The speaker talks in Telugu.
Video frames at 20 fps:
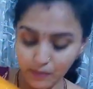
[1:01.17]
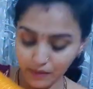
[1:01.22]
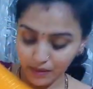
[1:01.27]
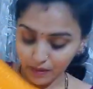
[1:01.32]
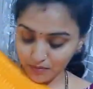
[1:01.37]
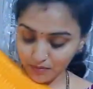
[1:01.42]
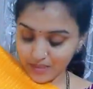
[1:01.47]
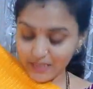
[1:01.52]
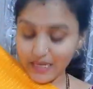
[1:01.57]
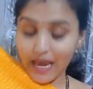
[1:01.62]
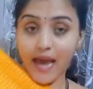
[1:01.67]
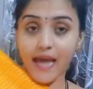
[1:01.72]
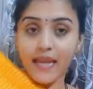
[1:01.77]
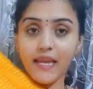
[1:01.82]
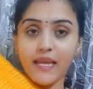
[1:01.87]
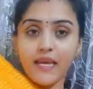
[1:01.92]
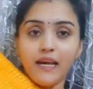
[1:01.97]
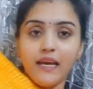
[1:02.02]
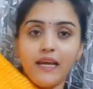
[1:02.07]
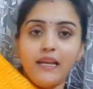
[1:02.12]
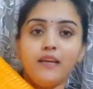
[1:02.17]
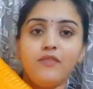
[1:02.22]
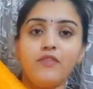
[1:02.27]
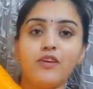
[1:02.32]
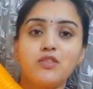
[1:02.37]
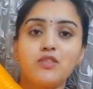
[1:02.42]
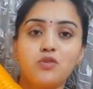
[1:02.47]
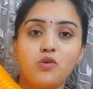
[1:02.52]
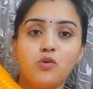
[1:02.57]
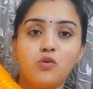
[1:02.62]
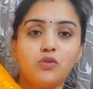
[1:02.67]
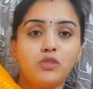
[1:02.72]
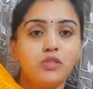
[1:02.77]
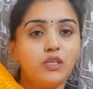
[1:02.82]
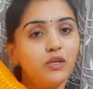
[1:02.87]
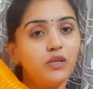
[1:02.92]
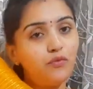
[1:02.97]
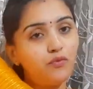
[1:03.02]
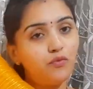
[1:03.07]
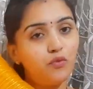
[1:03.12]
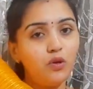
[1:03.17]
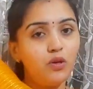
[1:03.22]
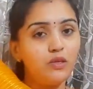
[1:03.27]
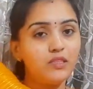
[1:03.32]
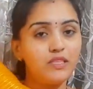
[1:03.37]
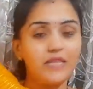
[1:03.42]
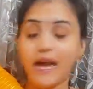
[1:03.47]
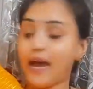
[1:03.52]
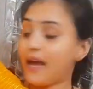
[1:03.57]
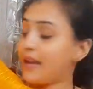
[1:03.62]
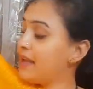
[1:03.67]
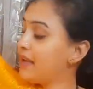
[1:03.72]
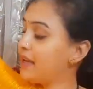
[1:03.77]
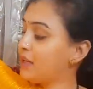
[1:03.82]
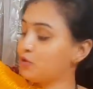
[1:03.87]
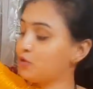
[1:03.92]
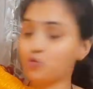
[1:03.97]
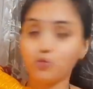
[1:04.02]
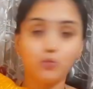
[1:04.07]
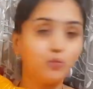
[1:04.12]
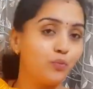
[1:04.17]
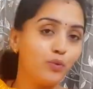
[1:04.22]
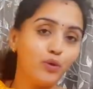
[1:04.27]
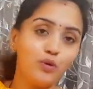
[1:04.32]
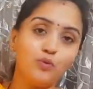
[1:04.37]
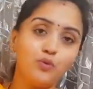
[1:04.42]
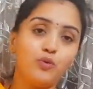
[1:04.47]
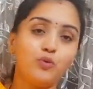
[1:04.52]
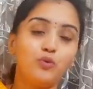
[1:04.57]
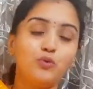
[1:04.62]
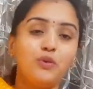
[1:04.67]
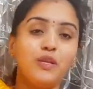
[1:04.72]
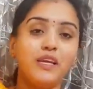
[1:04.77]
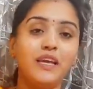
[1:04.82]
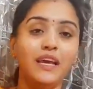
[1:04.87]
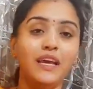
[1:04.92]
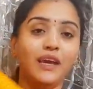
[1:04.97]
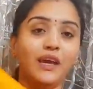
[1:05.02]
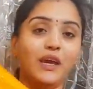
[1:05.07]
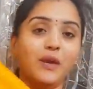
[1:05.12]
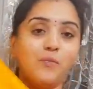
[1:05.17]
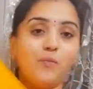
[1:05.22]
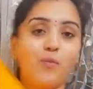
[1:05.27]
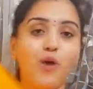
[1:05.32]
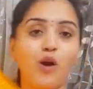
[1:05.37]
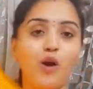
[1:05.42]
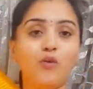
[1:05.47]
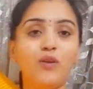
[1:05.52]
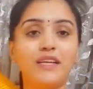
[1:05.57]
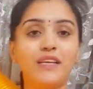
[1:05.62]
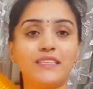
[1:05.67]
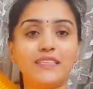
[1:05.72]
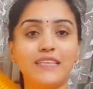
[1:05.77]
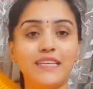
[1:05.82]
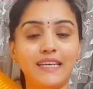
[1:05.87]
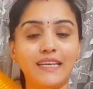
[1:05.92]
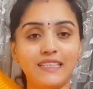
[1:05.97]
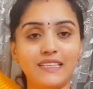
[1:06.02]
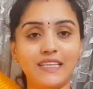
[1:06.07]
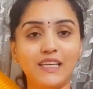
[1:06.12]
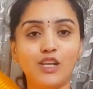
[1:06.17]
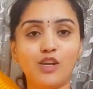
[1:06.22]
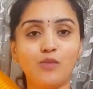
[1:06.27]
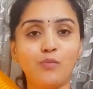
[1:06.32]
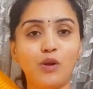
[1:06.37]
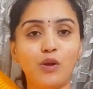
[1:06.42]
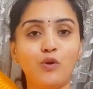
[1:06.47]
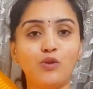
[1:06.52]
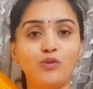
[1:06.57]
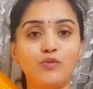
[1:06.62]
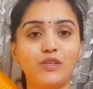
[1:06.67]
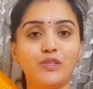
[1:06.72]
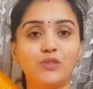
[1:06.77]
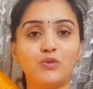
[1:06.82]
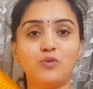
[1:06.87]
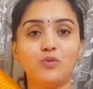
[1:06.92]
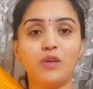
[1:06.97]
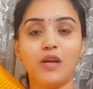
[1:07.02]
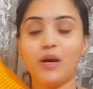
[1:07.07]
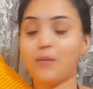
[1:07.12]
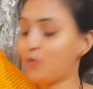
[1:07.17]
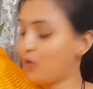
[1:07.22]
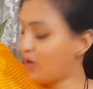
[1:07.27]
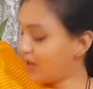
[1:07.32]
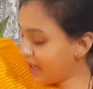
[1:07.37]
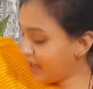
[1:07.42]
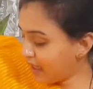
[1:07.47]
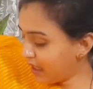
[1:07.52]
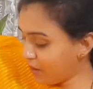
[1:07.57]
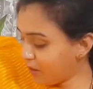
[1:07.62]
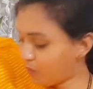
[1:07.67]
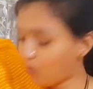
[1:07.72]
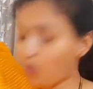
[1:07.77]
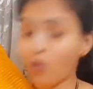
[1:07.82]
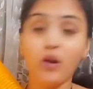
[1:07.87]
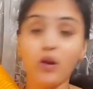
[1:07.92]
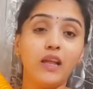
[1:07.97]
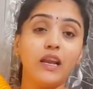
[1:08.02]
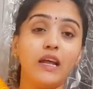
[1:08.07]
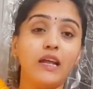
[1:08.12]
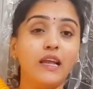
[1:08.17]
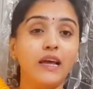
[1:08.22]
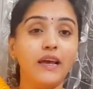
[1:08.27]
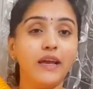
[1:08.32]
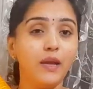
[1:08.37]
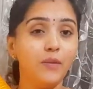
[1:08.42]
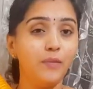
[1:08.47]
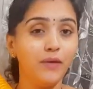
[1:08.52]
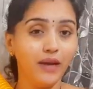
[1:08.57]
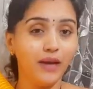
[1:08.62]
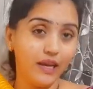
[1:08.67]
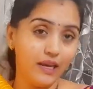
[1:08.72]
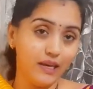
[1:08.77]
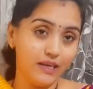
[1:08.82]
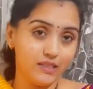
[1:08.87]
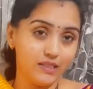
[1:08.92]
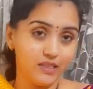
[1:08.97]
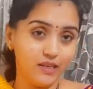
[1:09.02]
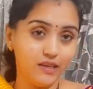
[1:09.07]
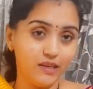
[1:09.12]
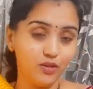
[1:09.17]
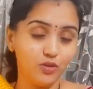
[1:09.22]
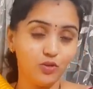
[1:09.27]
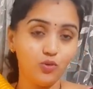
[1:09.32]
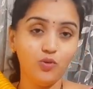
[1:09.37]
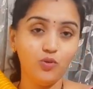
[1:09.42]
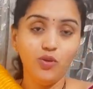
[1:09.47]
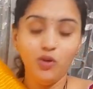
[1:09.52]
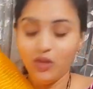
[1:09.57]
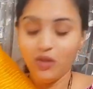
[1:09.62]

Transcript: మనం శారీగా అయినా వేసుకోవచ్చండి ఫుల్ శారీగా సూపర్ ఉంటుంది మామూలెస్గా డిజైనర్ బ్లౌజ్ వేసుకున్నాము అంటే ఇంకా బార్డర్ అలా ఏమి హైలైట్ చేయొద్దు